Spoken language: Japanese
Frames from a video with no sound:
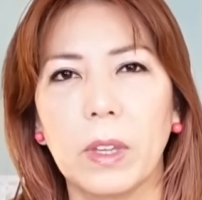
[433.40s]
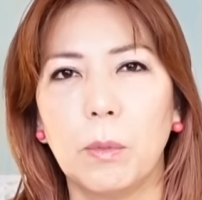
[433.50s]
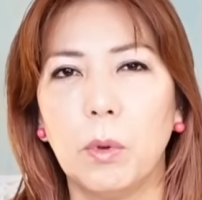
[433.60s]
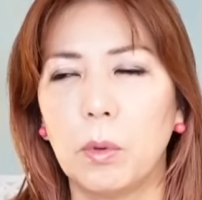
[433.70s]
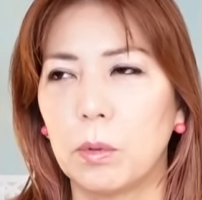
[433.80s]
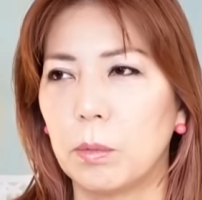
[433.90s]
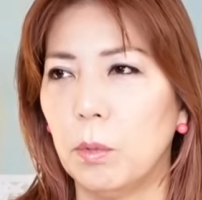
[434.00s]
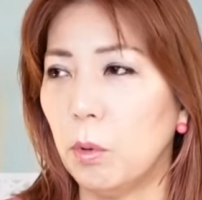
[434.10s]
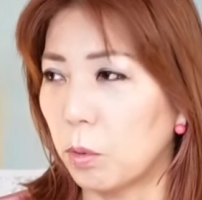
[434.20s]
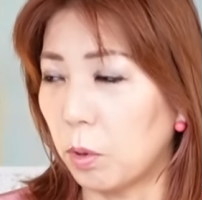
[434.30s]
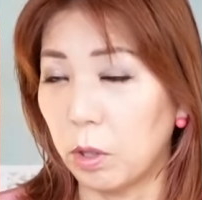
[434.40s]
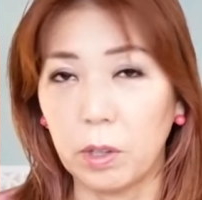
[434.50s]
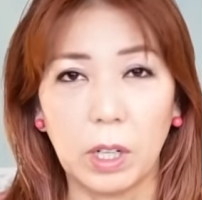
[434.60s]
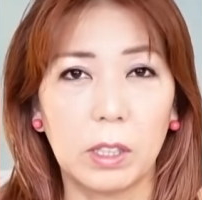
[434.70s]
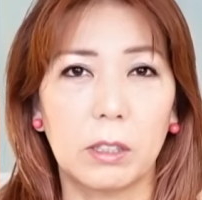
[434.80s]
もうもうこれ
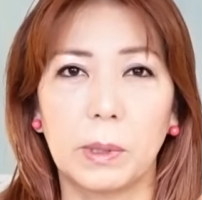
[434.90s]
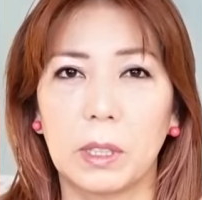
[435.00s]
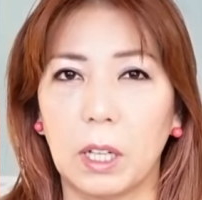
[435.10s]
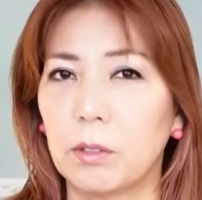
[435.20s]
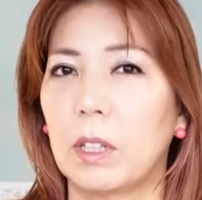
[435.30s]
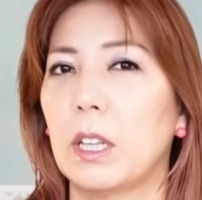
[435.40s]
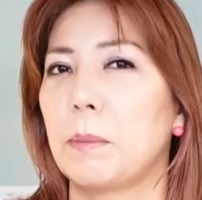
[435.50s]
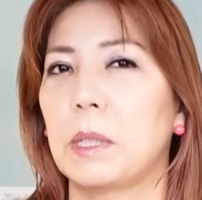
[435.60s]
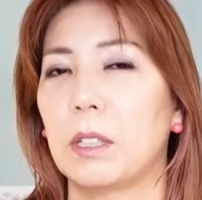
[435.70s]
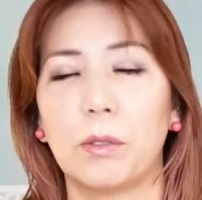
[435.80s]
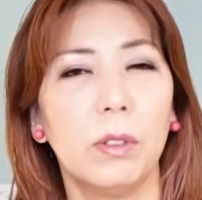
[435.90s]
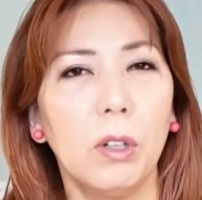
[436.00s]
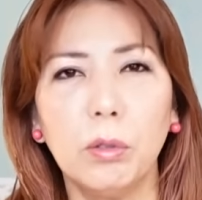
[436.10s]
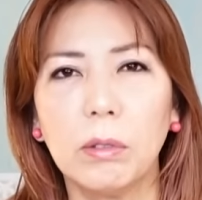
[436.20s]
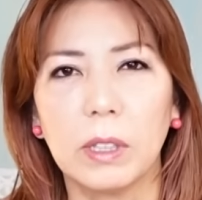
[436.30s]
を選んでしまったら後がないみたいなそん
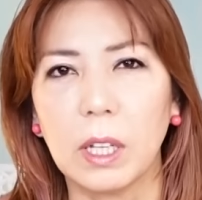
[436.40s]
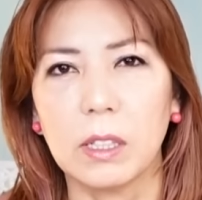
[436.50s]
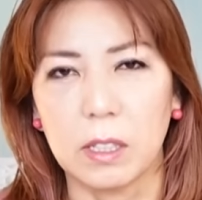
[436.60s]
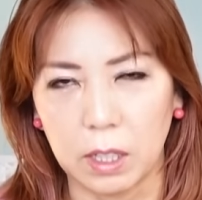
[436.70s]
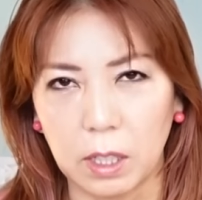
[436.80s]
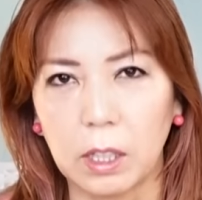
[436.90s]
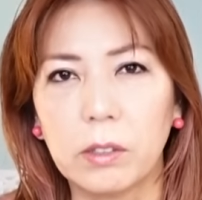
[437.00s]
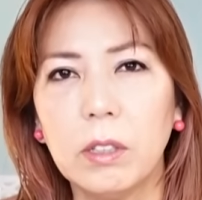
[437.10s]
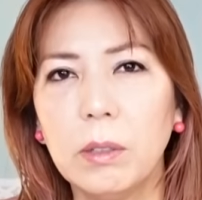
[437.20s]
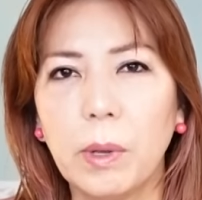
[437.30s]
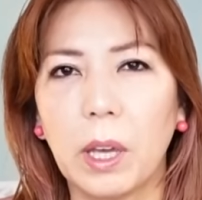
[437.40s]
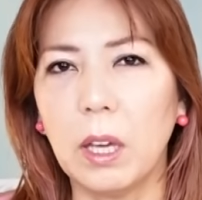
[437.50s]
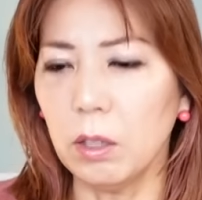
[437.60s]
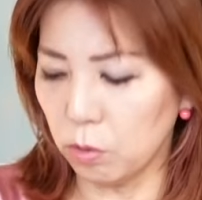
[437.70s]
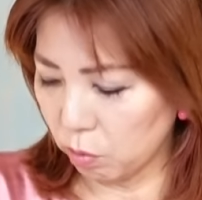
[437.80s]
なことはないしいくらでも
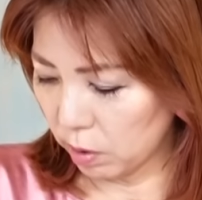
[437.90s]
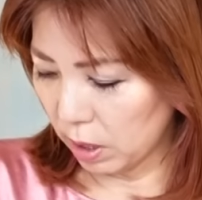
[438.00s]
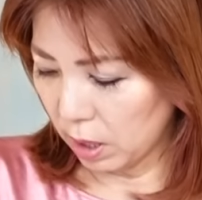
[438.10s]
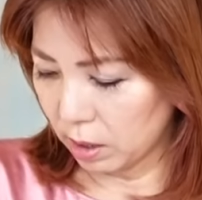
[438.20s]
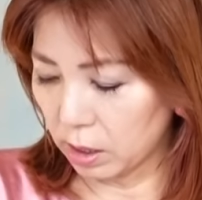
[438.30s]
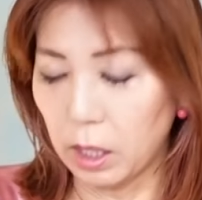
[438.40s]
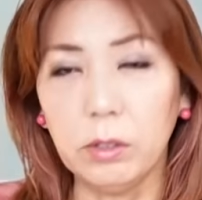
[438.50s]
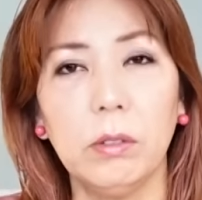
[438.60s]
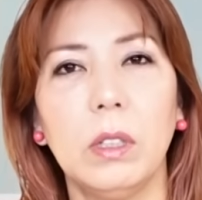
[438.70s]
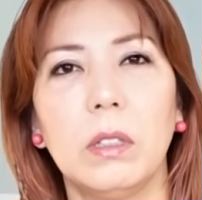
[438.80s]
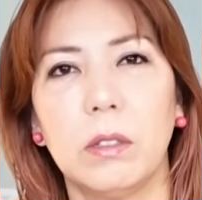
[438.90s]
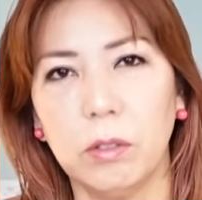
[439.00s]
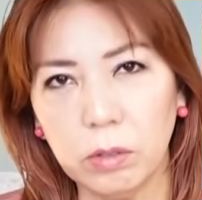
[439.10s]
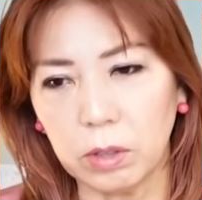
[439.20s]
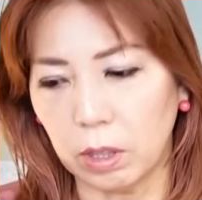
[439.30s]
変更は可能なんで
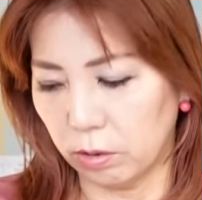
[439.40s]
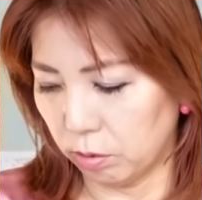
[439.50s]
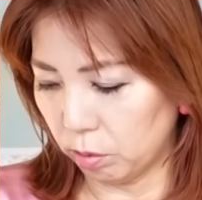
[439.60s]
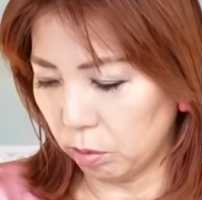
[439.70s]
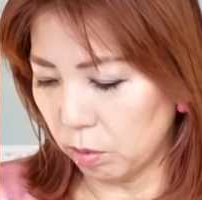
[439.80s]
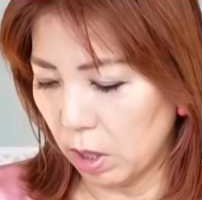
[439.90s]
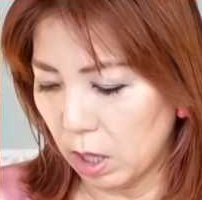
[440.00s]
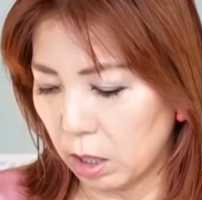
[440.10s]
すよっていうことを